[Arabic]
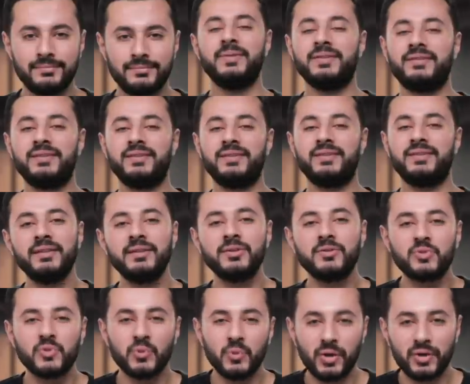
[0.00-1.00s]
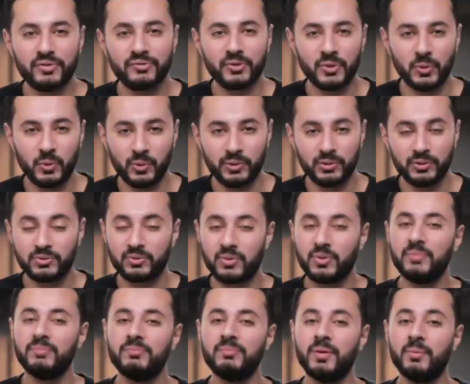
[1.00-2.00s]
مساء الخير زوار في الجول دوت
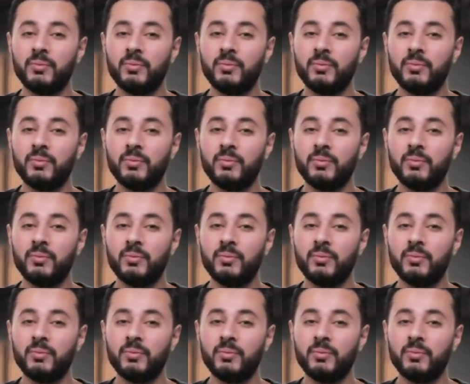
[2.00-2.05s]
كوم